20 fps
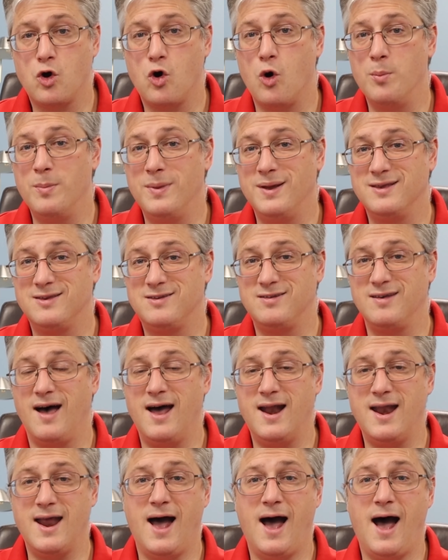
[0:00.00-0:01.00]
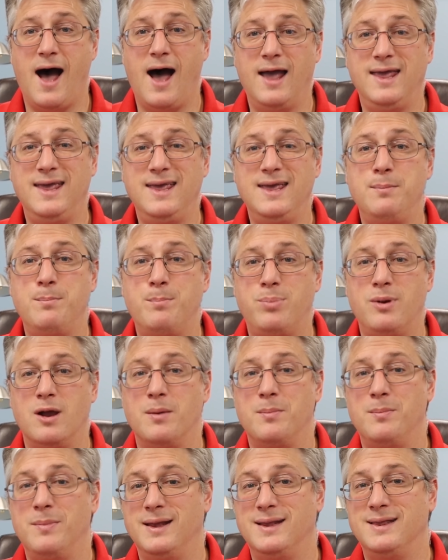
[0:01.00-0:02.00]
comenzar a
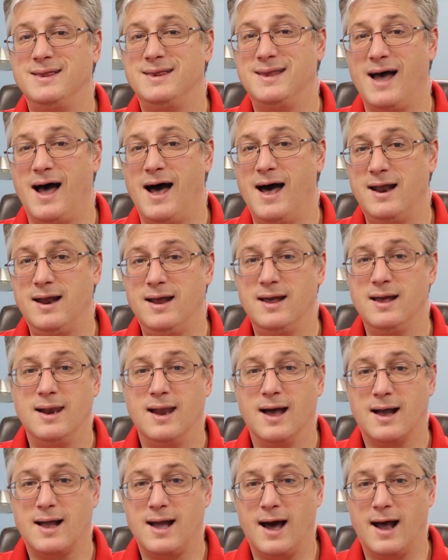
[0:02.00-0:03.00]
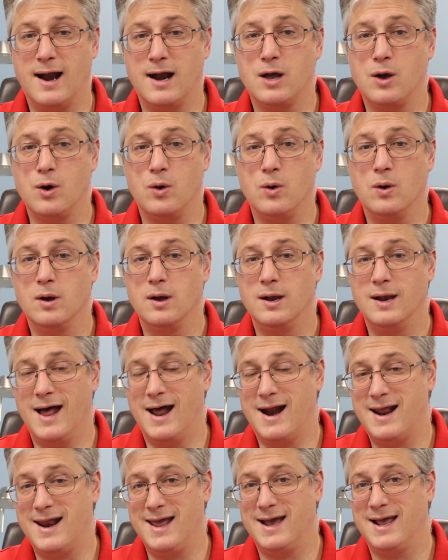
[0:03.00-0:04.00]
implementar la cargo,
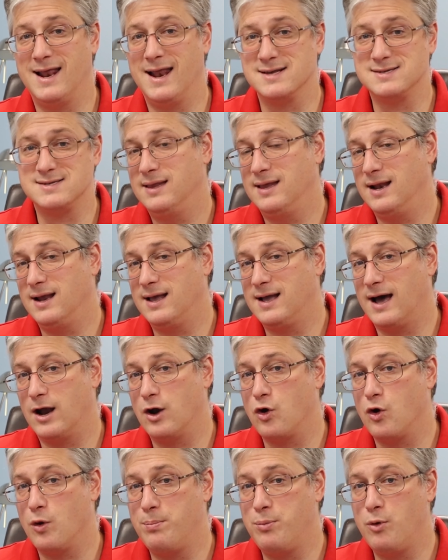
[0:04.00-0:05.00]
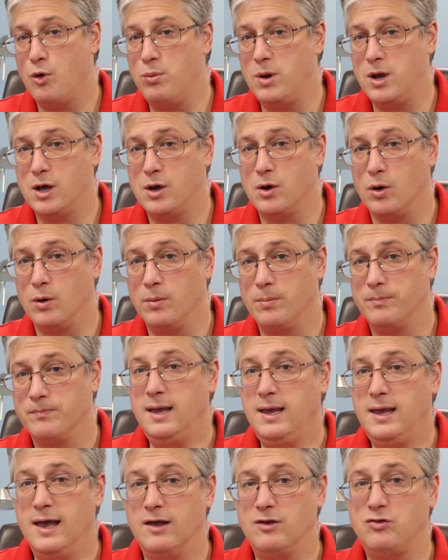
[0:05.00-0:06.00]
las reglas del cargo público
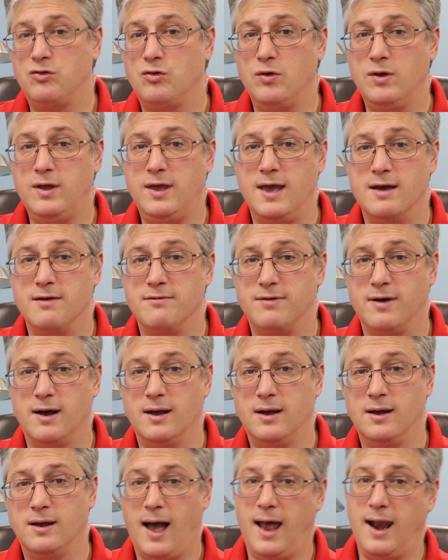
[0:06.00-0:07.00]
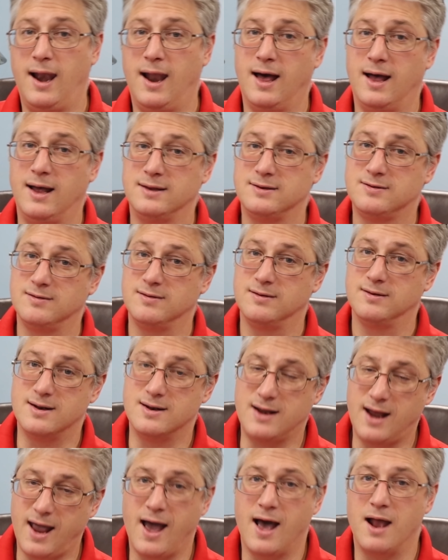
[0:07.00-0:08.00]
y eso lleva a las
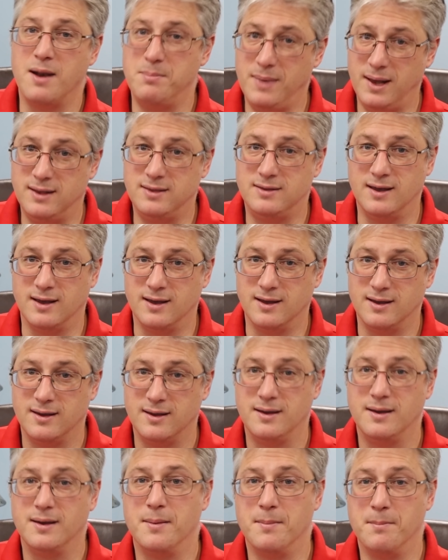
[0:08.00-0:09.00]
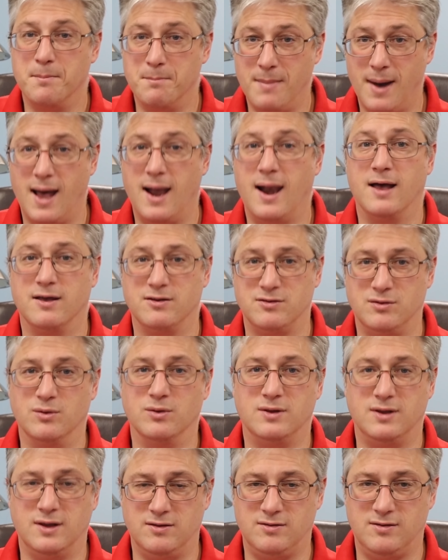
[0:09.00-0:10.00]
realmente malas
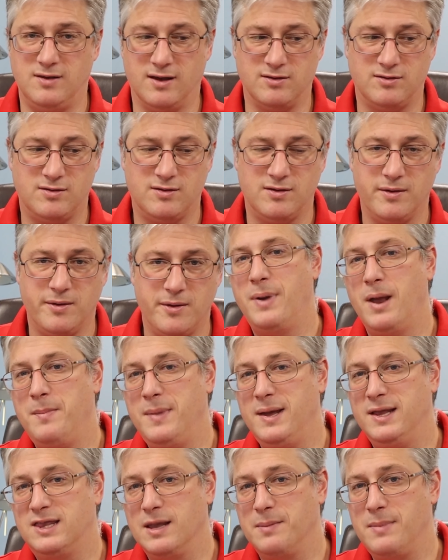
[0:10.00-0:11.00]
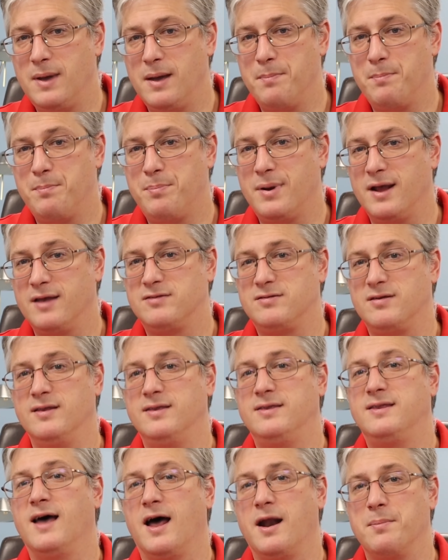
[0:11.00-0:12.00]
noticias. Permíteme
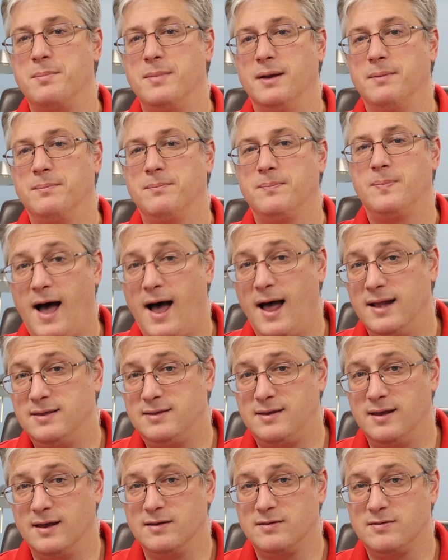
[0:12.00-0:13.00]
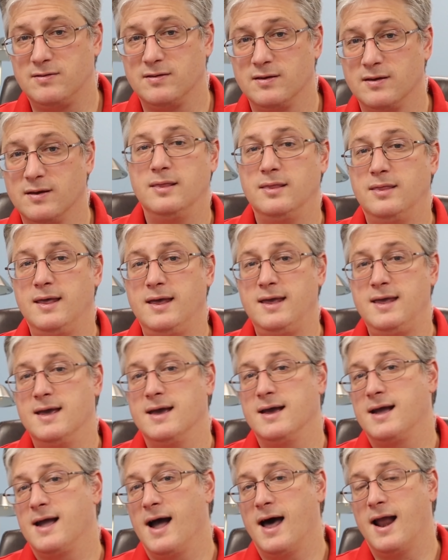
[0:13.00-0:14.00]
presentarme antes de
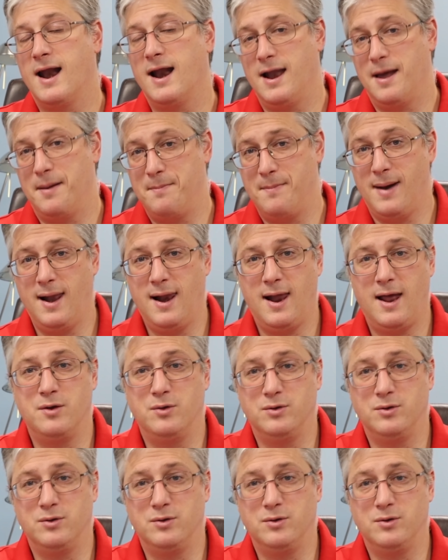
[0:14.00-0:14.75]
llegar a las malas